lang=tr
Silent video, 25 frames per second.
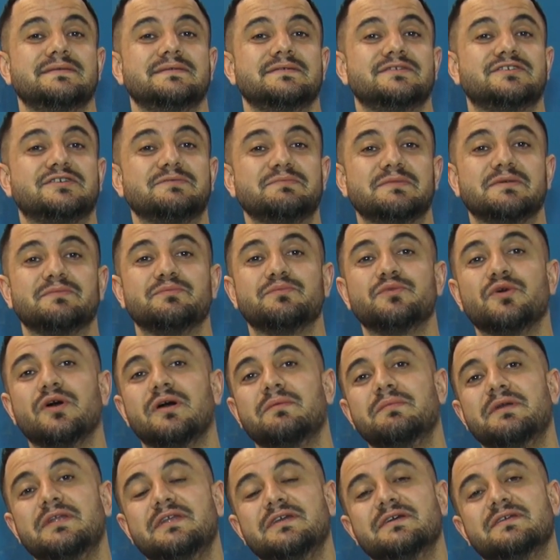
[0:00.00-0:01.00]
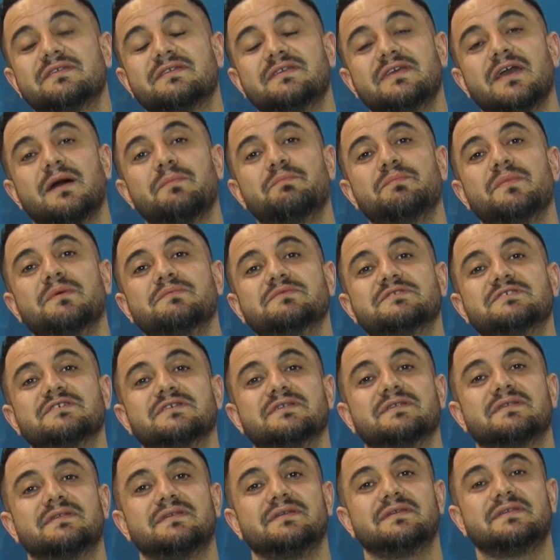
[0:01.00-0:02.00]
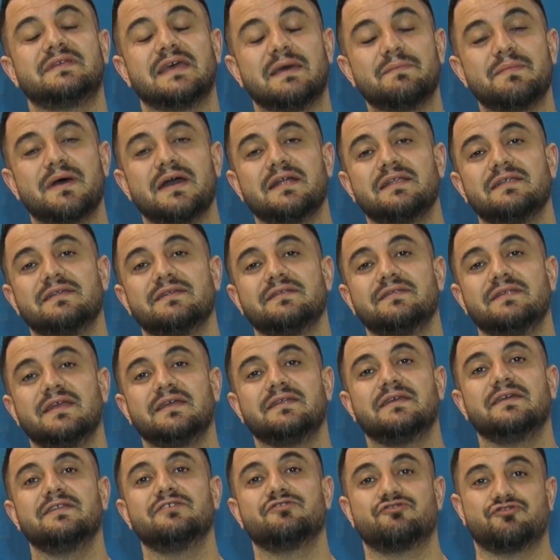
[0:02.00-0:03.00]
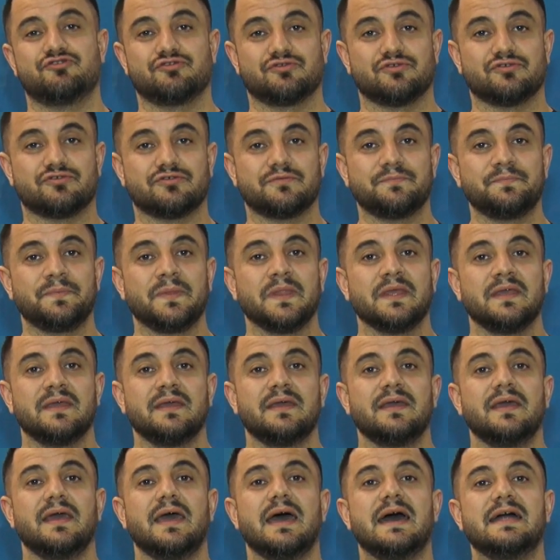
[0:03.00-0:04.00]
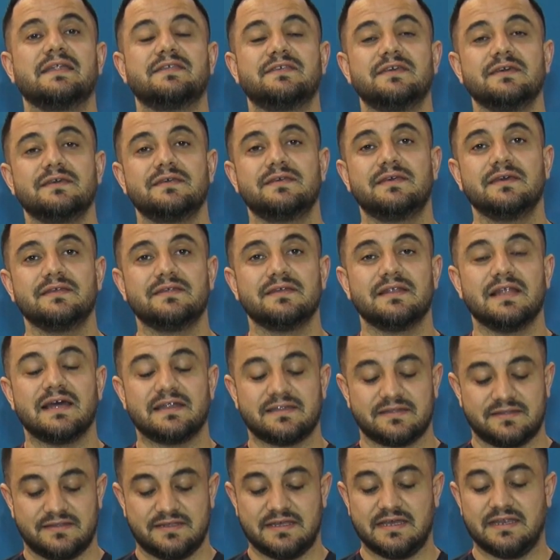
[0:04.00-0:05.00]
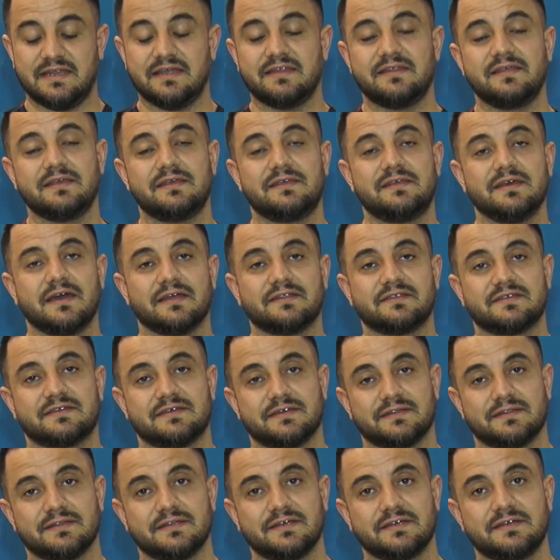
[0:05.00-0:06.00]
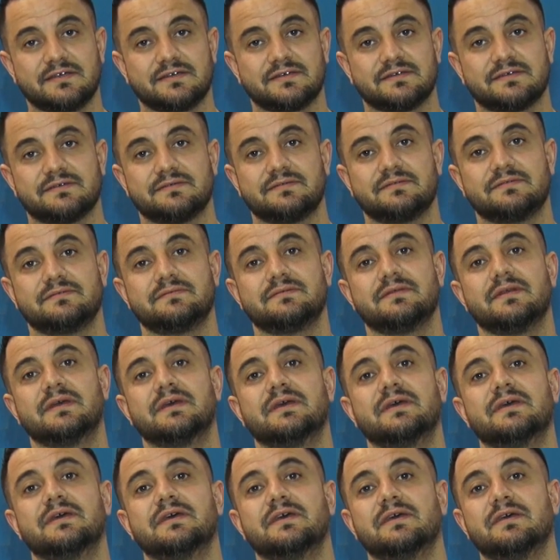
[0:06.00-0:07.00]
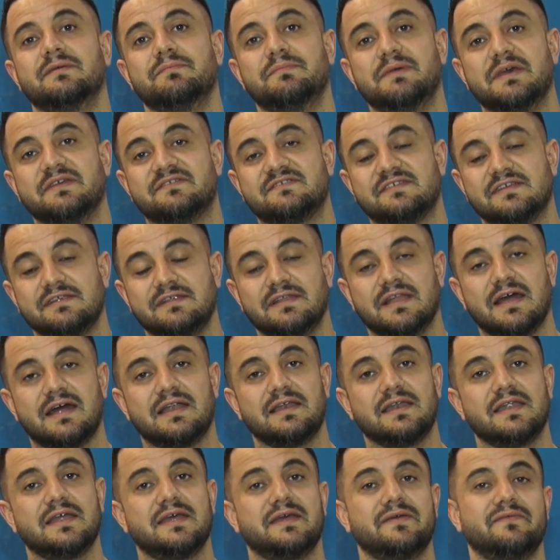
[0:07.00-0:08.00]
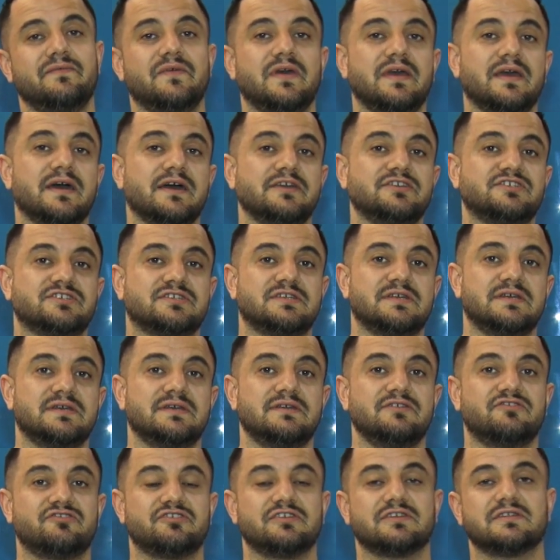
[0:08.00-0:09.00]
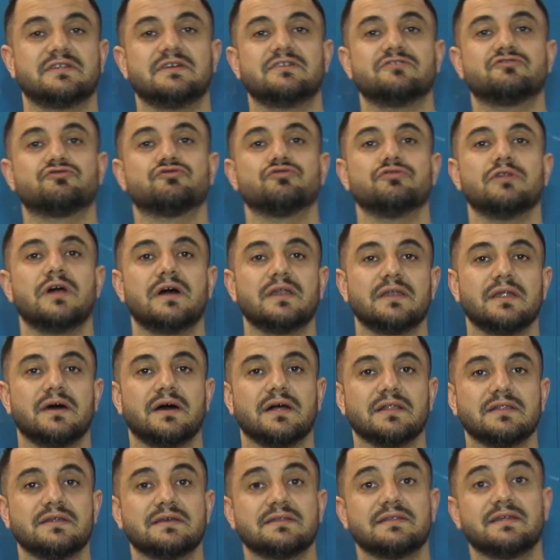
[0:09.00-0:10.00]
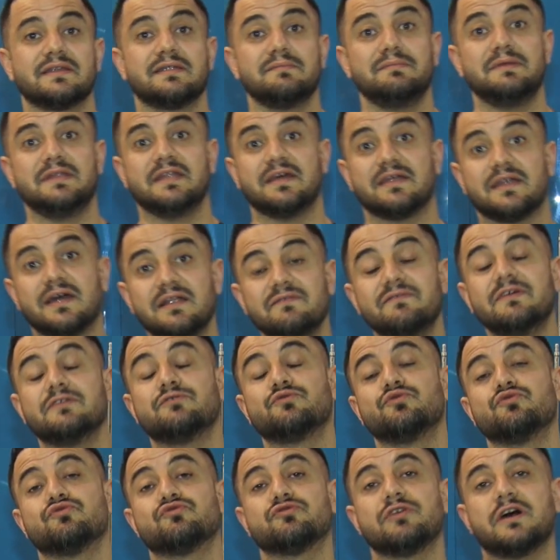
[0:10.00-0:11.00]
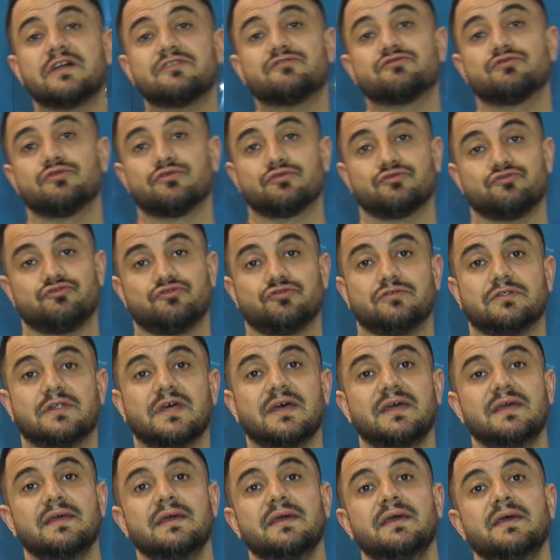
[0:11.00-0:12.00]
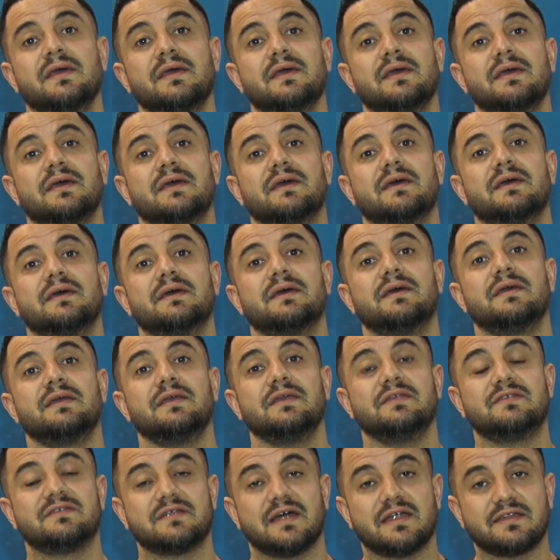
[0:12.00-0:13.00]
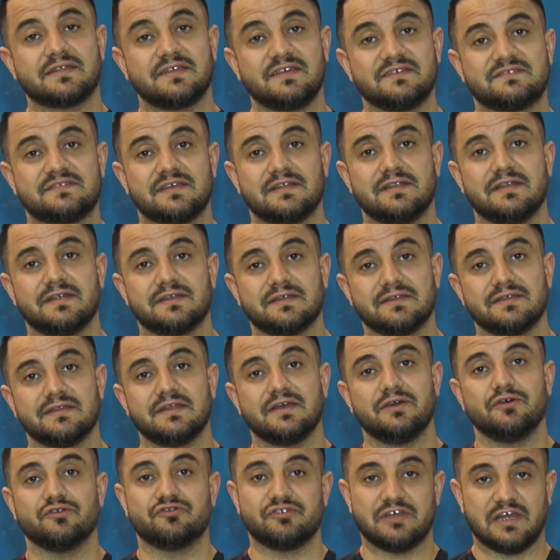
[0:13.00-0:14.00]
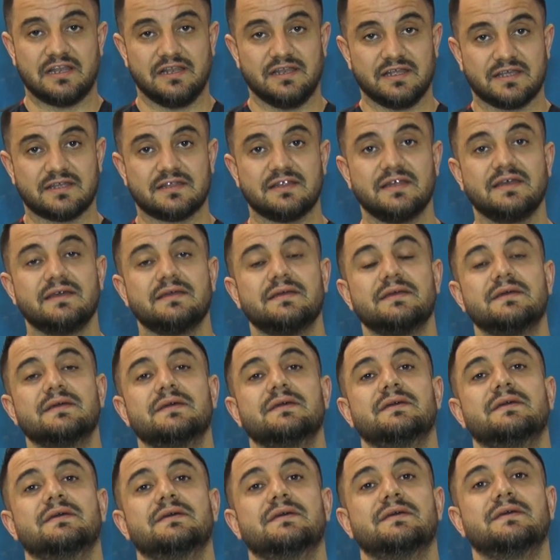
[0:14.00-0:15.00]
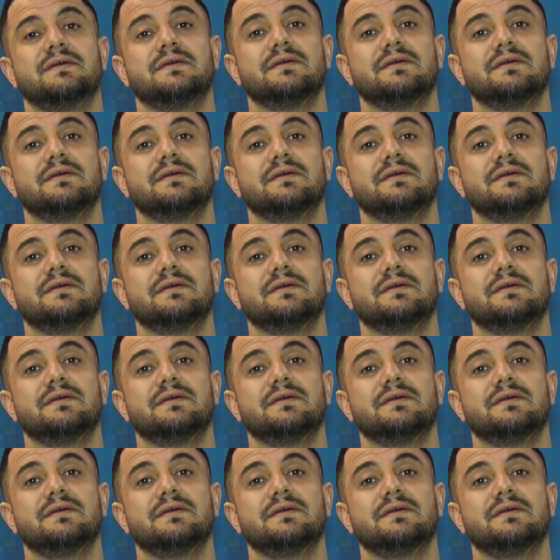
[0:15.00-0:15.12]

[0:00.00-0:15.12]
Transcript: şimdi bu ameliyatı yapmamızın temel nedeni şudur. Erkek kediler genetik yatkınlık, e, besinlerle veya işte içtikleri sularla aldıkları mineral ve tuzlar sonucunda e, idrar keselerinde özellikle e,